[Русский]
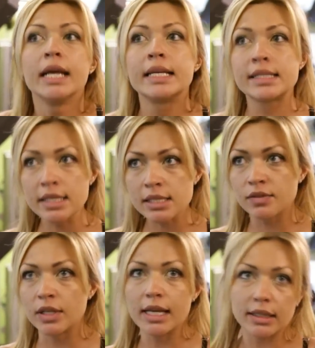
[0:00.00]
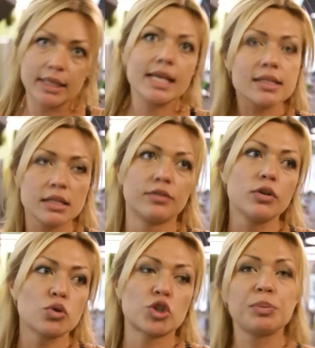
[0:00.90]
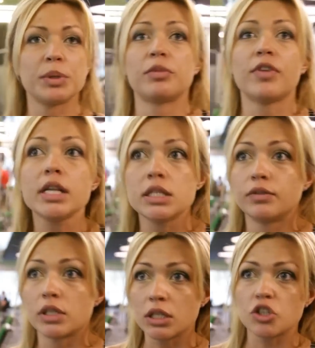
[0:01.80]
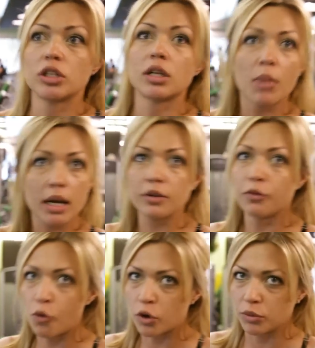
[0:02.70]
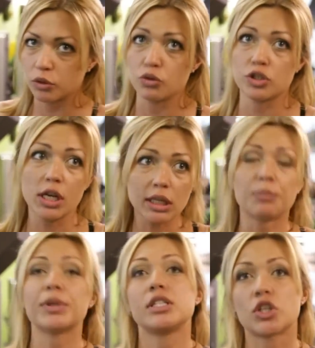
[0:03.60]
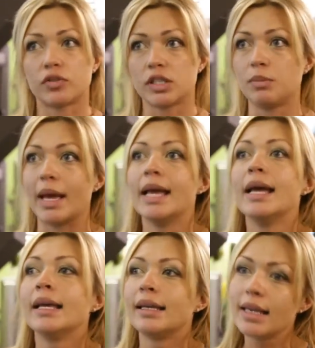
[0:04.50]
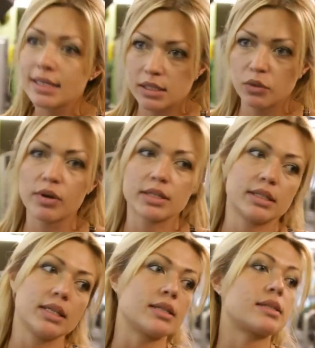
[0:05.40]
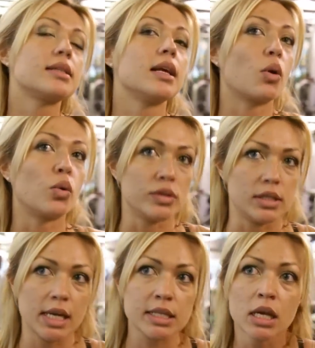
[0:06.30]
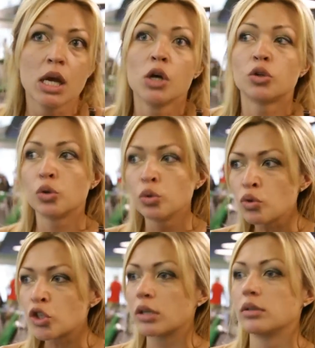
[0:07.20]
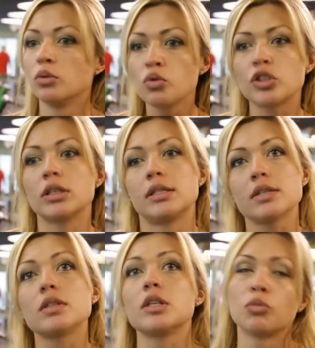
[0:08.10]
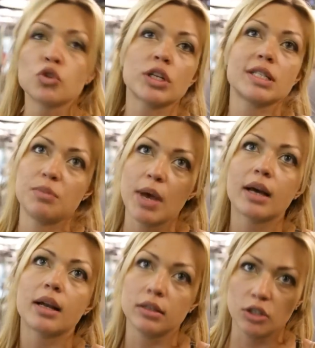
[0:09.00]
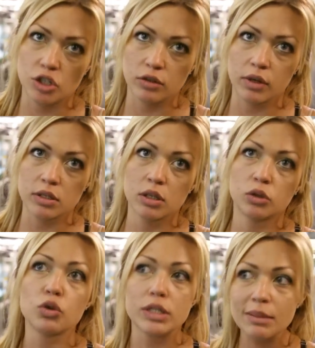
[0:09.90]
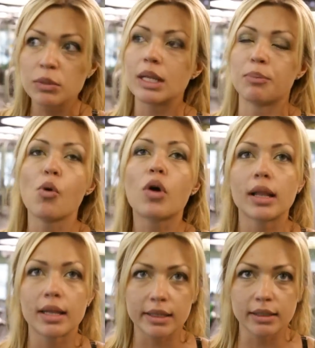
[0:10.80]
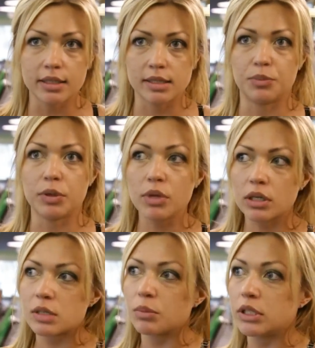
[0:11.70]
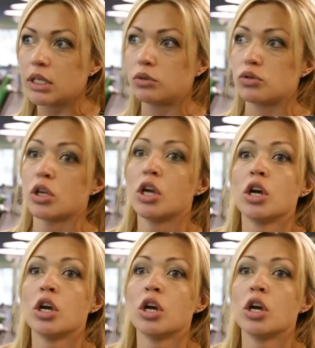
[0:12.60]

Естественно, это если вы уже пребываете в достаточно нормальной форме, то есть это поддерживать себя. Если у вас есть цель худеть, то нужно, естественно, немножко себя ограничивать. То есть именно по калорийности примерно смотреть, то есть